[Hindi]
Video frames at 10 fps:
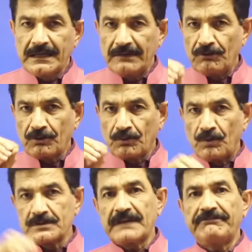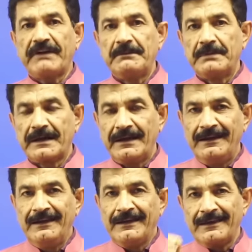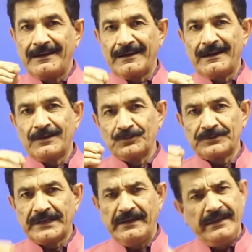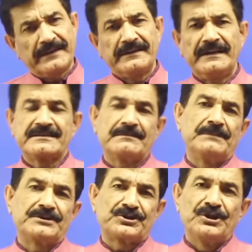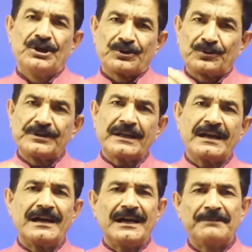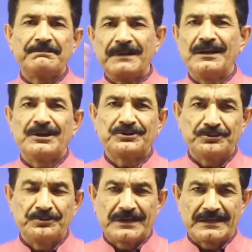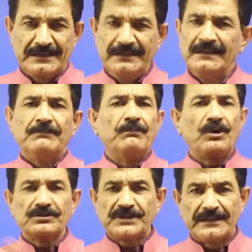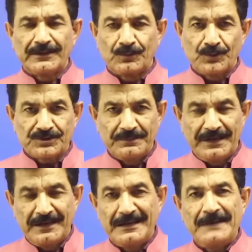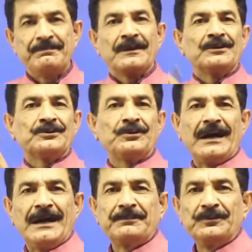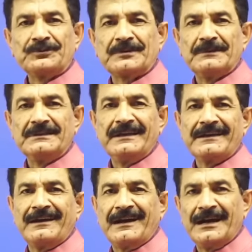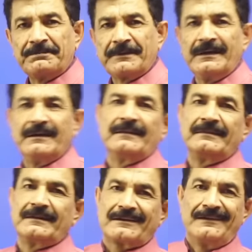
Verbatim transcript: वो कौन सा फाइबर है कि अगर उसे एक डेढ़ चम्मच रोजाना आप लेना शुरू कर दें बहुत ज़्यादा कॉस्ट भी नहीं है तो आप यूँ समझिए कि आपके अंदर